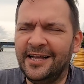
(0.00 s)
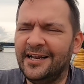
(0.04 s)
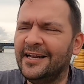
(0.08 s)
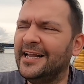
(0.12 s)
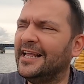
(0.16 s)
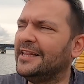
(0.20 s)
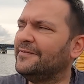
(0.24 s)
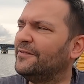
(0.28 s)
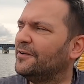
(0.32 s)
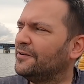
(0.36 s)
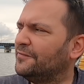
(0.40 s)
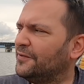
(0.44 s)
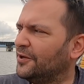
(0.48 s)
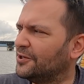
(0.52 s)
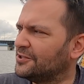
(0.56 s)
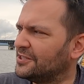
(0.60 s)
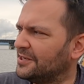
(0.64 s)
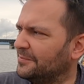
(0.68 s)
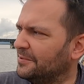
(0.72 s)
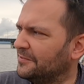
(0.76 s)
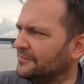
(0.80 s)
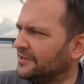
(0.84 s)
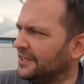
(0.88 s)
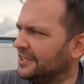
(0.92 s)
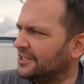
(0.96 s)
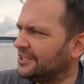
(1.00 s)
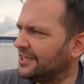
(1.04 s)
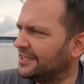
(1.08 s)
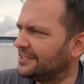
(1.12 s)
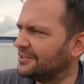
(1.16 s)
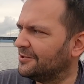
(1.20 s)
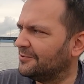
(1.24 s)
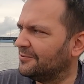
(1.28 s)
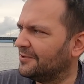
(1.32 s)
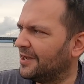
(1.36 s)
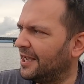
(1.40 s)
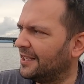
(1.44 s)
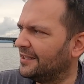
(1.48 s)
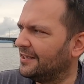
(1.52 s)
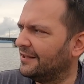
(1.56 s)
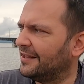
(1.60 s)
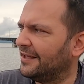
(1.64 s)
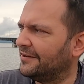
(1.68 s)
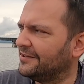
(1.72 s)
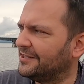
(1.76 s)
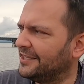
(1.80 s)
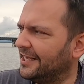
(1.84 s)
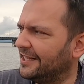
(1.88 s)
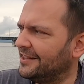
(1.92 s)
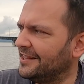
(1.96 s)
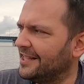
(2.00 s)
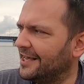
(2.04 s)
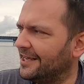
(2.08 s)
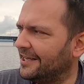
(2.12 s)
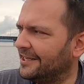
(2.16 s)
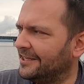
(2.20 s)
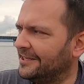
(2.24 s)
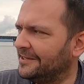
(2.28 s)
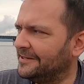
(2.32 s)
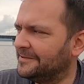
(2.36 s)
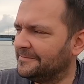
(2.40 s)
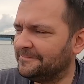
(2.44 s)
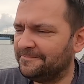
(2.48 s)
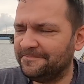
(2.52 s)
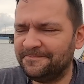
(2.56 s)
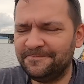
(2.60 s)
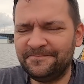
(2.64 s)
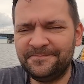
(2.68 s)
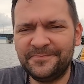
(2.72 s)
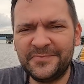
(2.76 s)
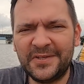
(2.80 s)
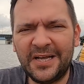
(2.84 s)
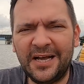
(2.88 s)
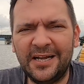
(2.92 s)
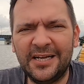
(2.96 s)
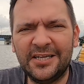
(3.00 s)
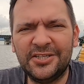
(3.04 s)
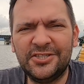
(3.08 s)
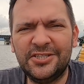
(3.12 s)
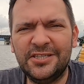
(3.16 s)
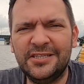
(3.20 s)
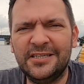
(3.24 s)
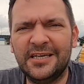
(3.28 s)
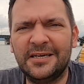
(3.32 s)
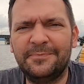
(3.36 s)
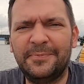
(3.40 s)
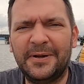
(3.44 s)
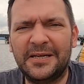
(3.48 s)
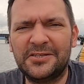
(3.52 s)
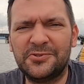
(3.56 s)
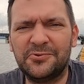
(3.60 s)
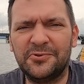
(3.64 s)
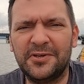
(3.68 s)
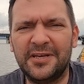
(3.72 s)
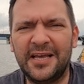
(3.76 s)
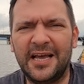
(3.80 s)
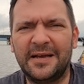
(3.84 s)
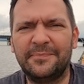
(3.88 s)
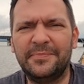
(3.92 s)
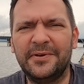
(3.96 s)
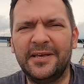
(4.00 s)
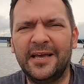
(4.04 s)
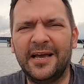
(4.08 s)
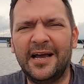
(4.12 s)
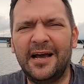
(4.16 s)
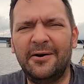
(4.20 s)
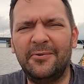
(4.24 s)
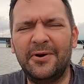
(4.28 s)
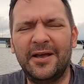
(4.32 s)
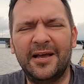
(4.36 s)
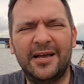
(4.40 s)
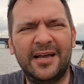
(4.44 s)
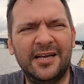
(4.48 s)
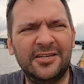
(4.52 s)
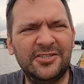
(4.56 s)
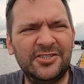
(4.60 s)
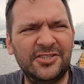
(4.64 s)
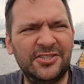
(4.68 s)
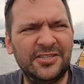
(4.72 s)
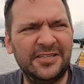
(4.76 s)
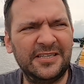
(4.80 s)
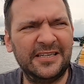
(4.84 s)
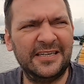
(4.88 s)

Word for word: Prędko dwie osoby w niej siedzą, a nie nawet jedna. No ale się niech pracuje jakby jechała jakaś